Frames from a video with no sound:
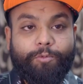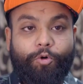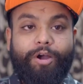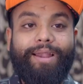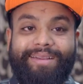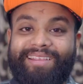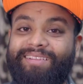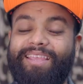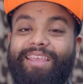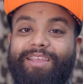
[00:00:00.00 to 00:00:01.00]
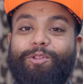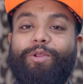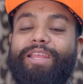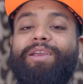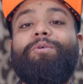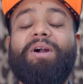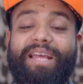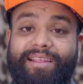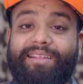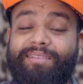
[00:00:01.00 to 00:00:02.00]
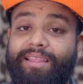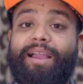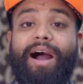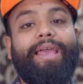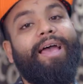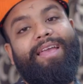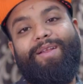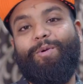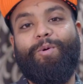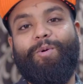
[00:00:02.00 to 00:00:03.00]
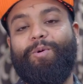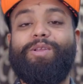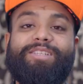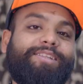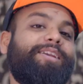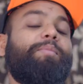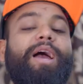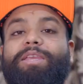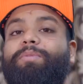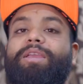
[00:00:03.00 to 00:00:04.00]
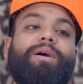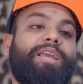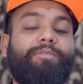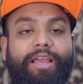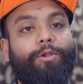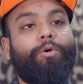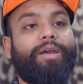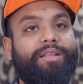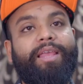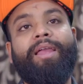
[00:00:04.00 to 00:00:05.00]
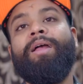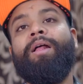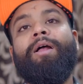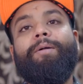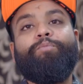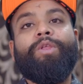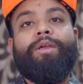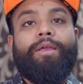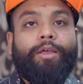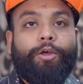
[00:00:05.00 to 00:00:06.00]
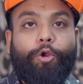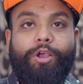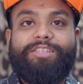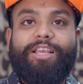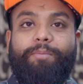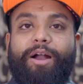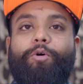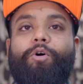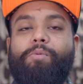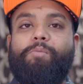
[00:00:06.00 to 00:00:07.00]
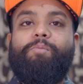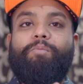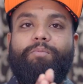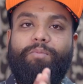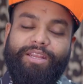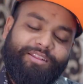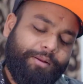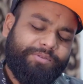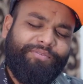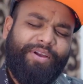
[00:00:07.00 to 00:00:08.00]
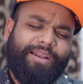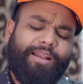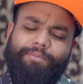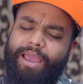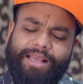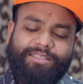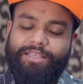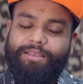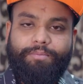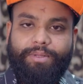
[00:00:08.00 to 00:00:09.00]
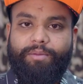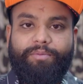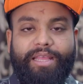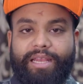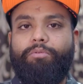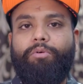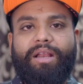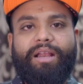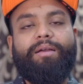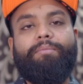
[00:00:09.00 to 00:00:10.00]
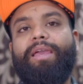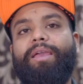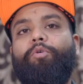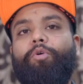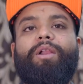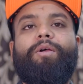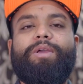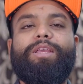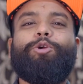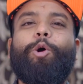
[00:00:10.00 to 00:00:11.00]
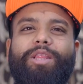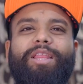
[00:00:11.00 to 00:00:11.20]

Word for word: क्वालिटी थी धोनी ने वो करके दिखाया है लोगों को इसलिए माही भाई माही भाई लोग करते रोहित शर्मा को मेरी तरफ से फाइनली मैं ऐसे मतलब ये नहीं बोल रहा मैं बोल रहा हूँ कि छोड़